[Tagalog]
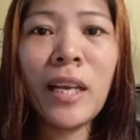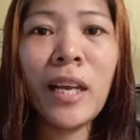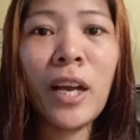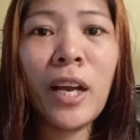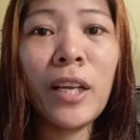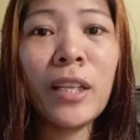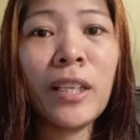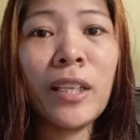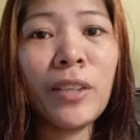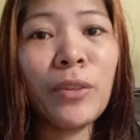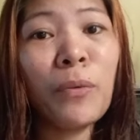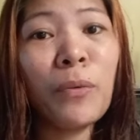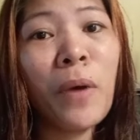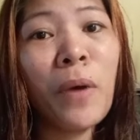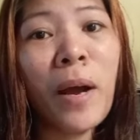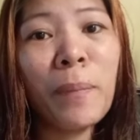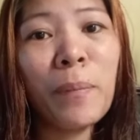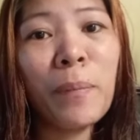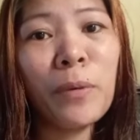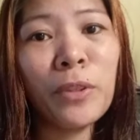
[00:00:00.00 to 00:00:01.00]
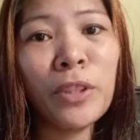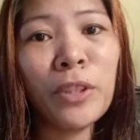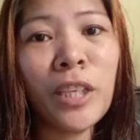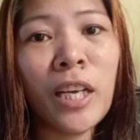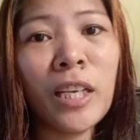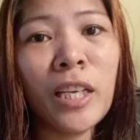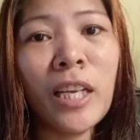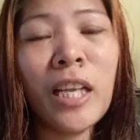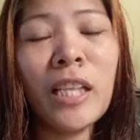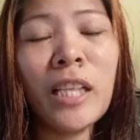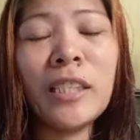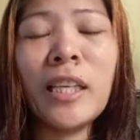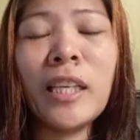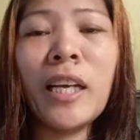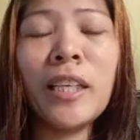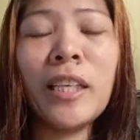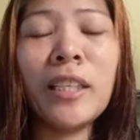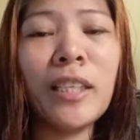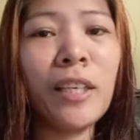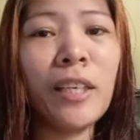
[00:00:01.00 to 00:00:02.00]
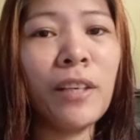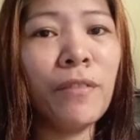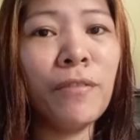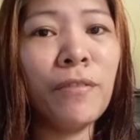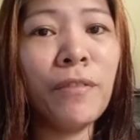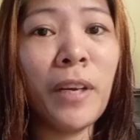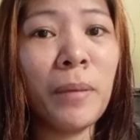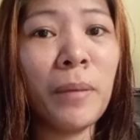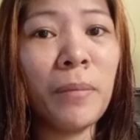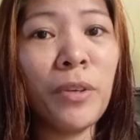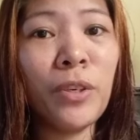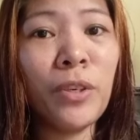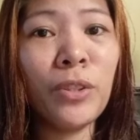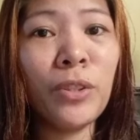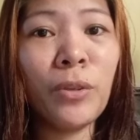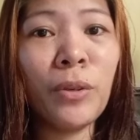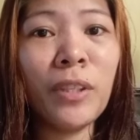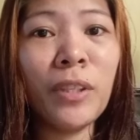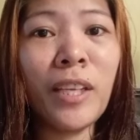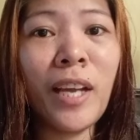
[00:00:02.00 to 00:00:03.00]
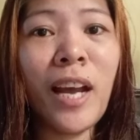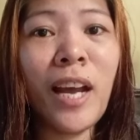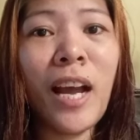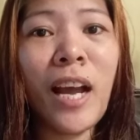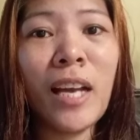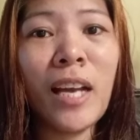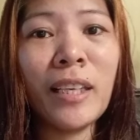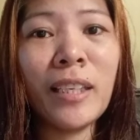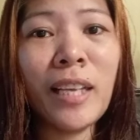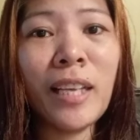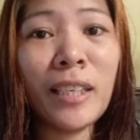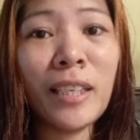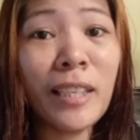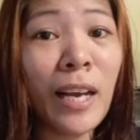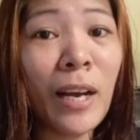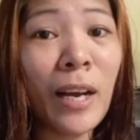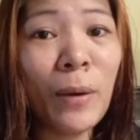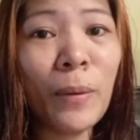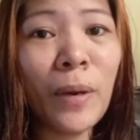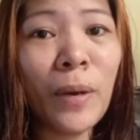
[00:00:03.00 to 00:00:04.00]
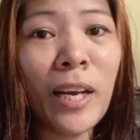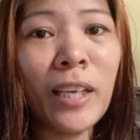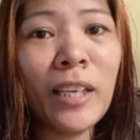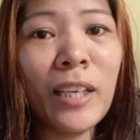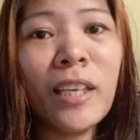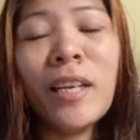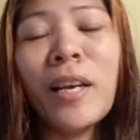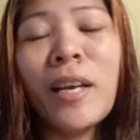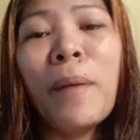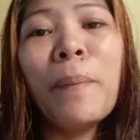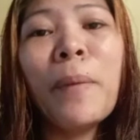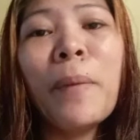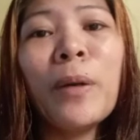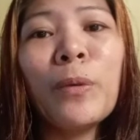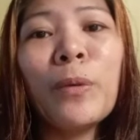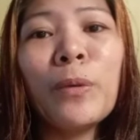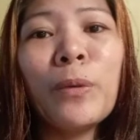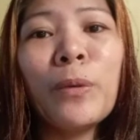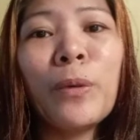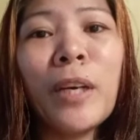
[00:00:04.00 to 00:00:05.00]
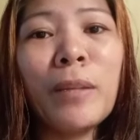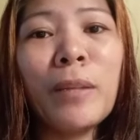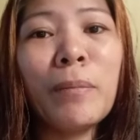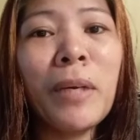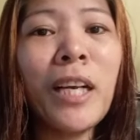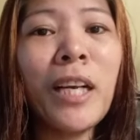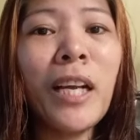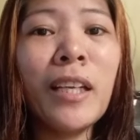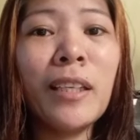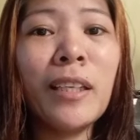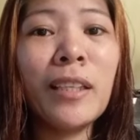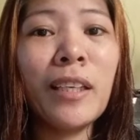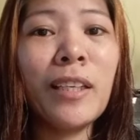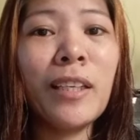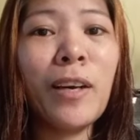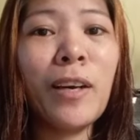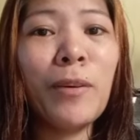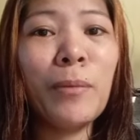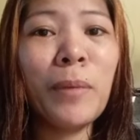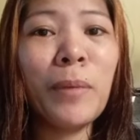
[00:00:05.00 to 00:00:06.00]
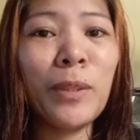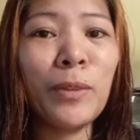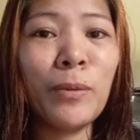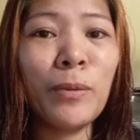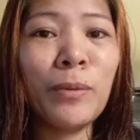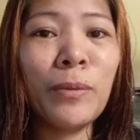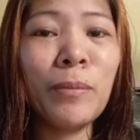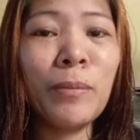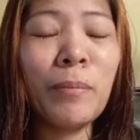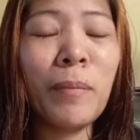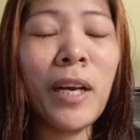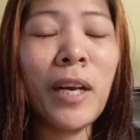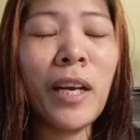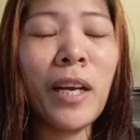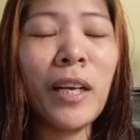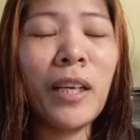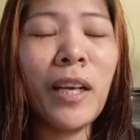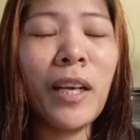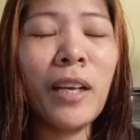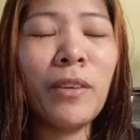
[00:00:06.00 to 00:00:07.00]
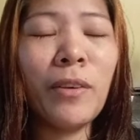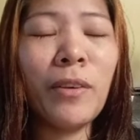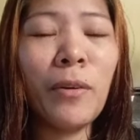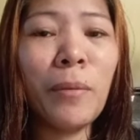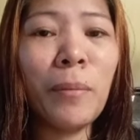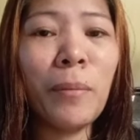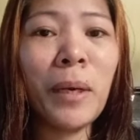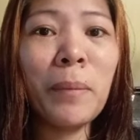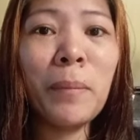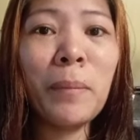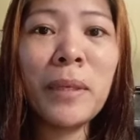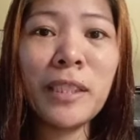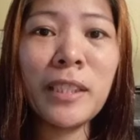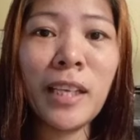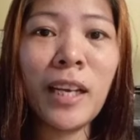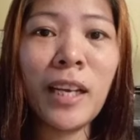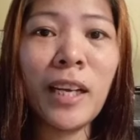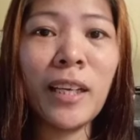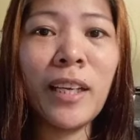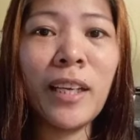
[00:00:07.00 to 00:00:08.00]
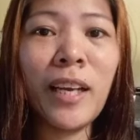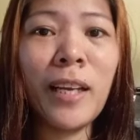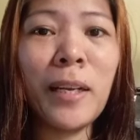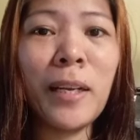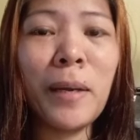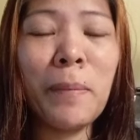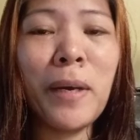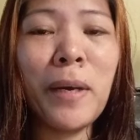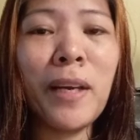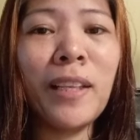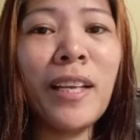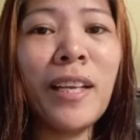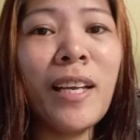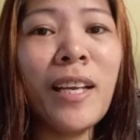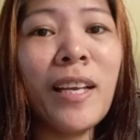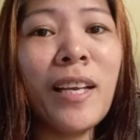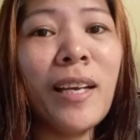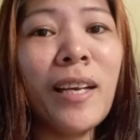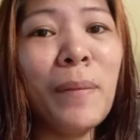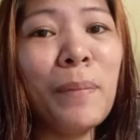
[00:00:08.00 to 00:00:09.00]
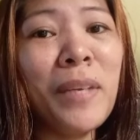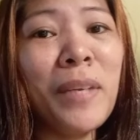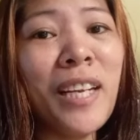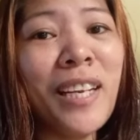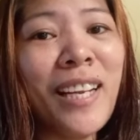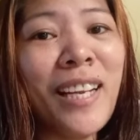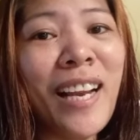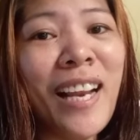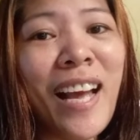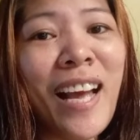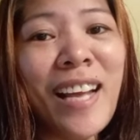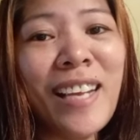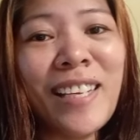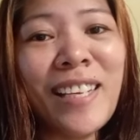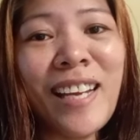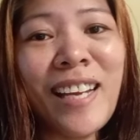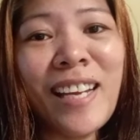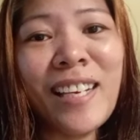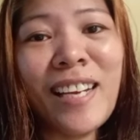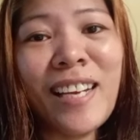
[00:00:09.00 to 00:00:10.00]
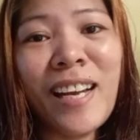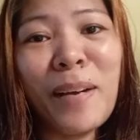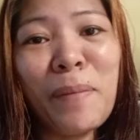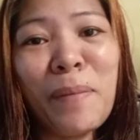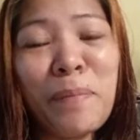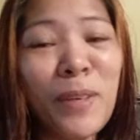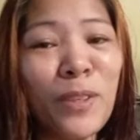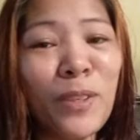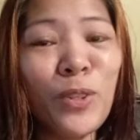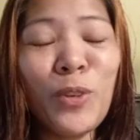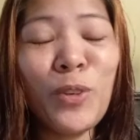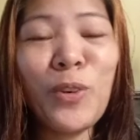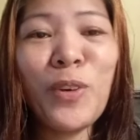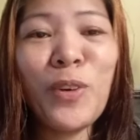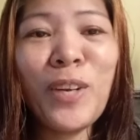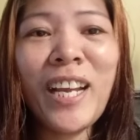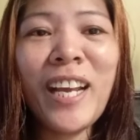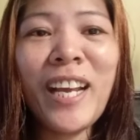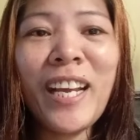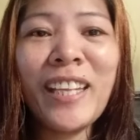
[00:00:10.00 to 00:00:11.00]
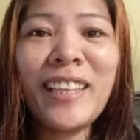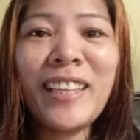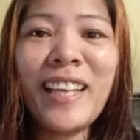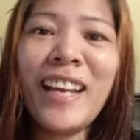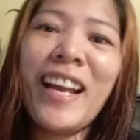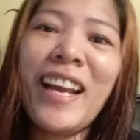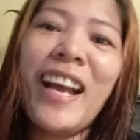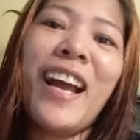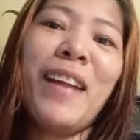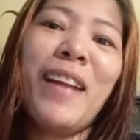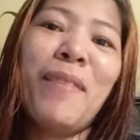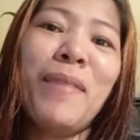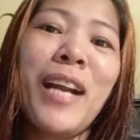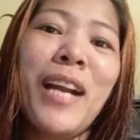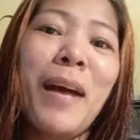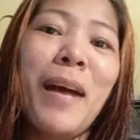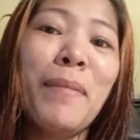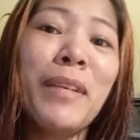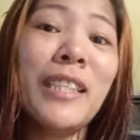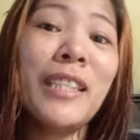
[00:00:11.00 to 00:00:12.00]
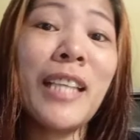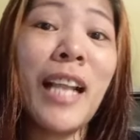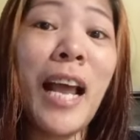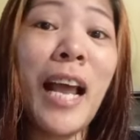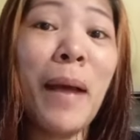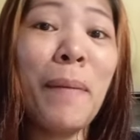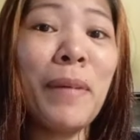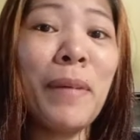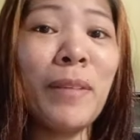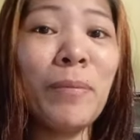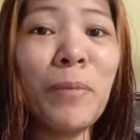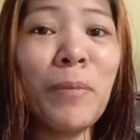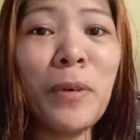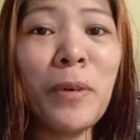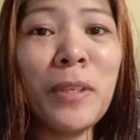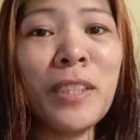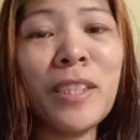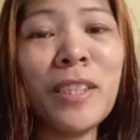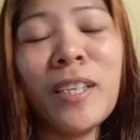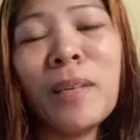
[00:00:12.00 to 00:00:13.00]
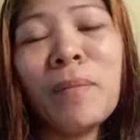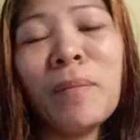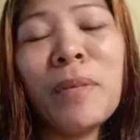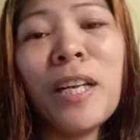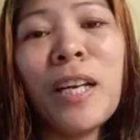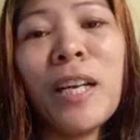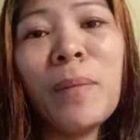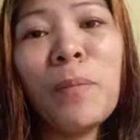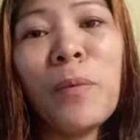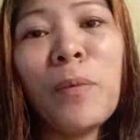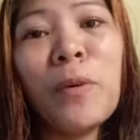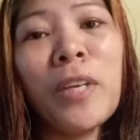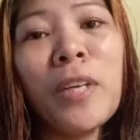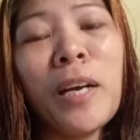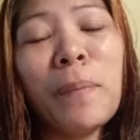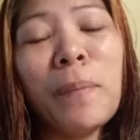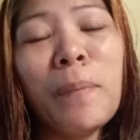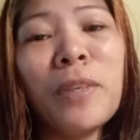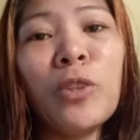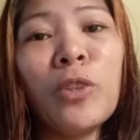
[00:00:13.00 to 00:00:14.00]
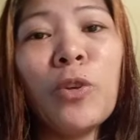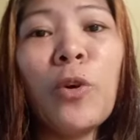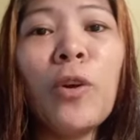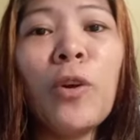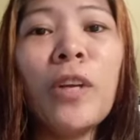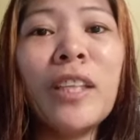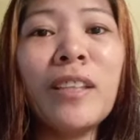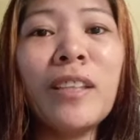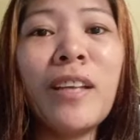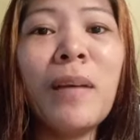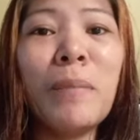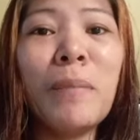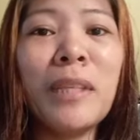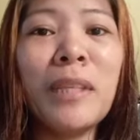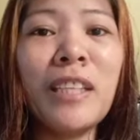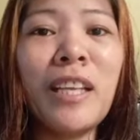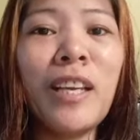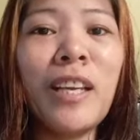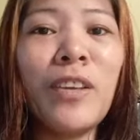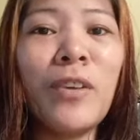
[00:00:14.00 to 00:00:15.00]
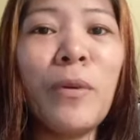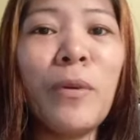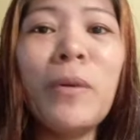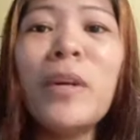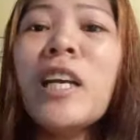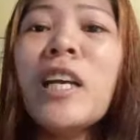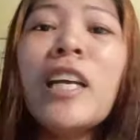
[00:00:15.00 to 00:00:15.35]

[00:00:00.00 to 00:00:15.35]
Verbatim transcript: Ayan, natuwa po siya dahil sa kanyang 5 years old na edad daw ay marunong at magaling na daw mag mag ano magbasa kaya naman pinadalhan niya ng pa-chocolate. Ayan, maraming salamat po sa nagbigay po ng pa-chocolate kay Mateo.